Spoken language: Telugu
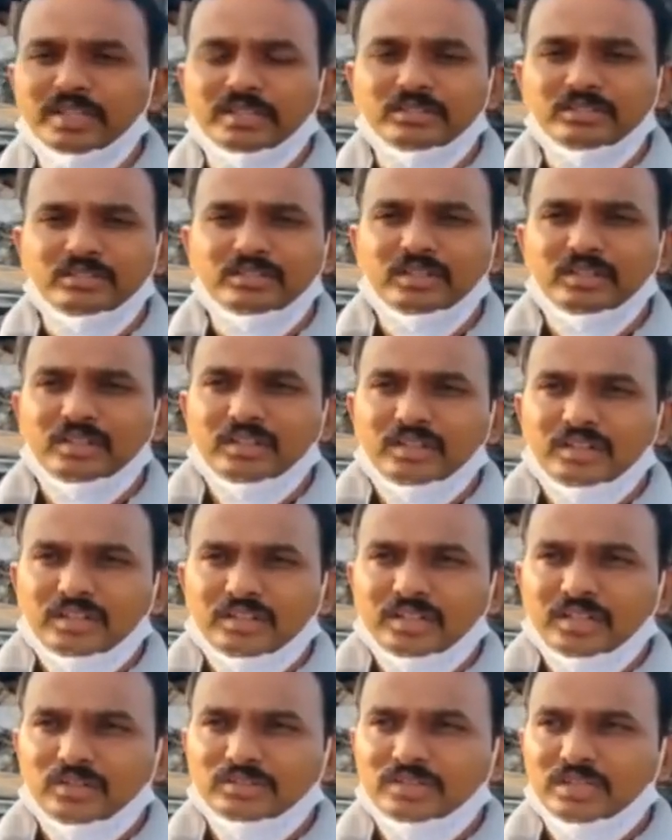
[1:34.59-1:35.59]

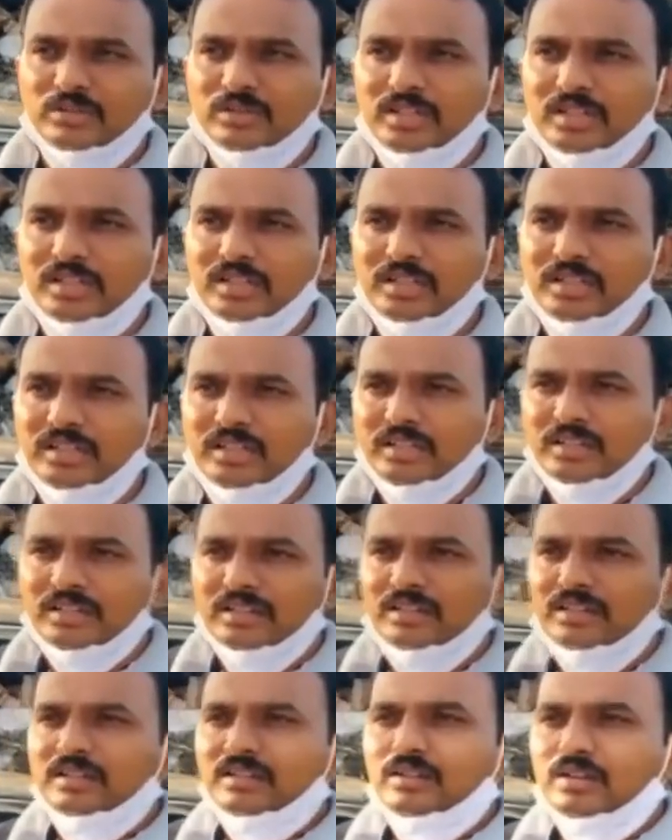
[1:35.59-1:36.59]
రిటర్న్ వస్తా ఉండి
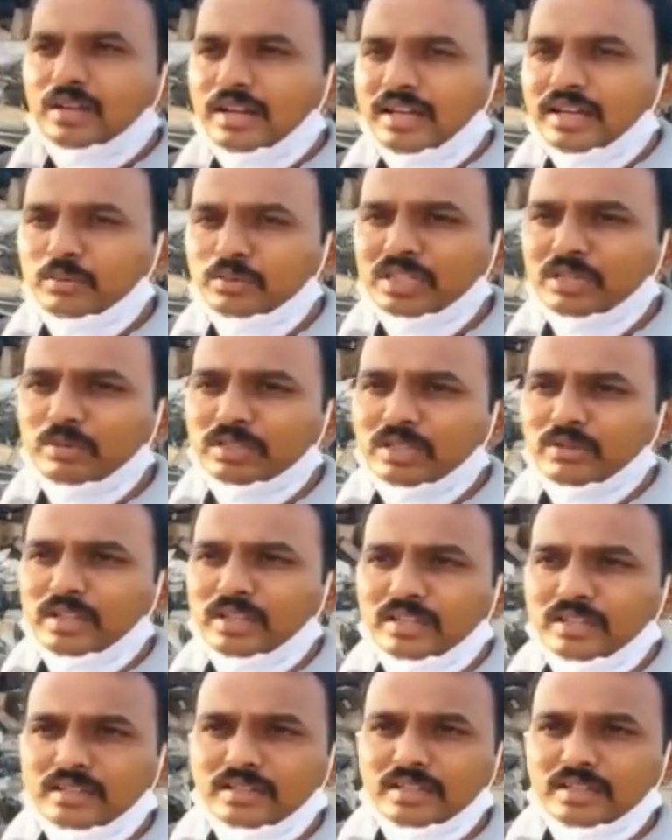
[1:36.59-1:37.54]
ఒక లారీ ముందర పోతా ఉన్నది